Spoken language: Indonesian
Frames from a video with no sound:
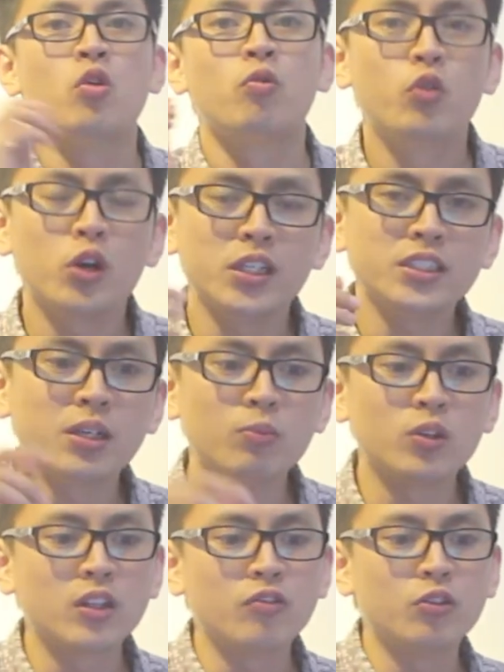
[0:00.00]
Furniture
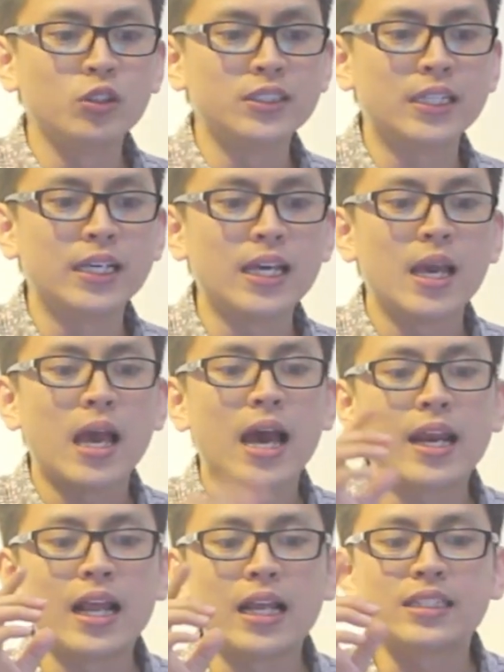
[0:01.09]
multifungsi
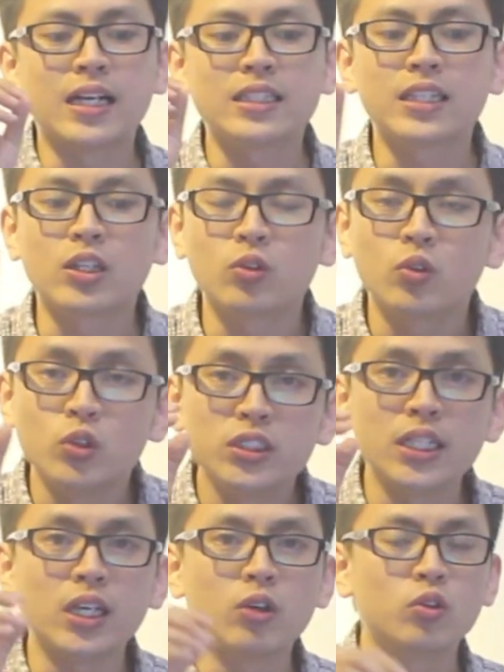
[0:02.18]
adalah salah satu
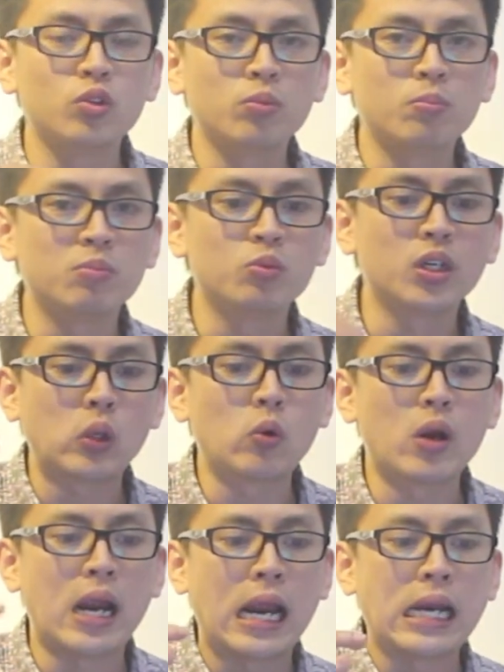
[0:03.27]
kunci untuk membuat
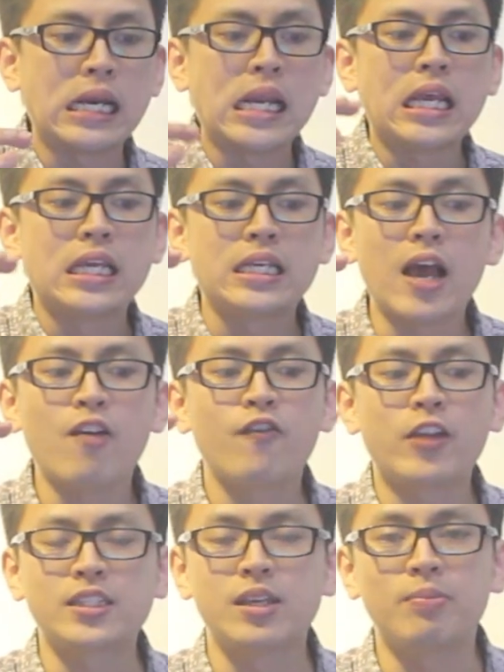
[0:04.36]
ruangan yang
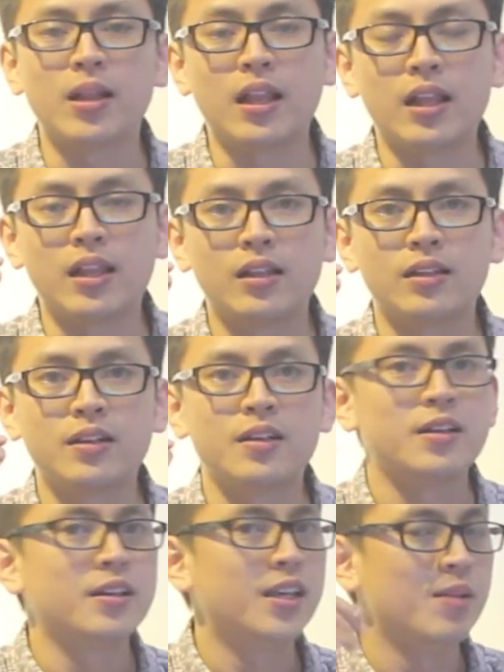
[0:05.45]
fleksibel.
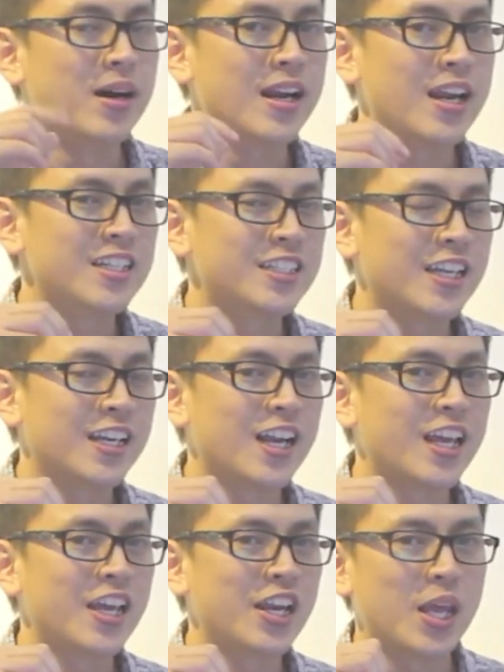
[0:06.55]
Gimana desain
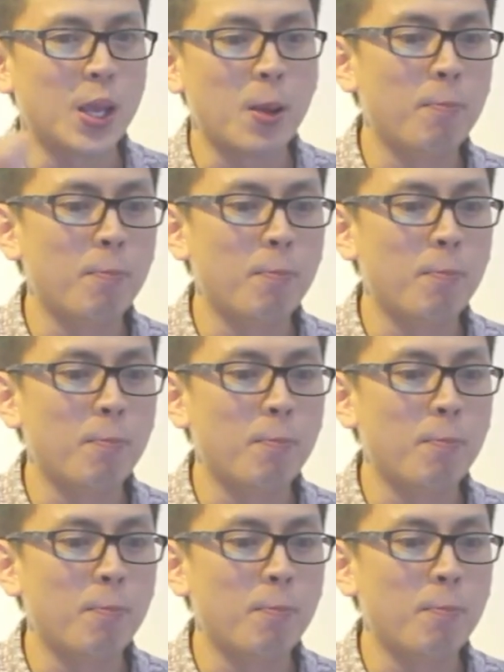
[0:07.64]
kali ini?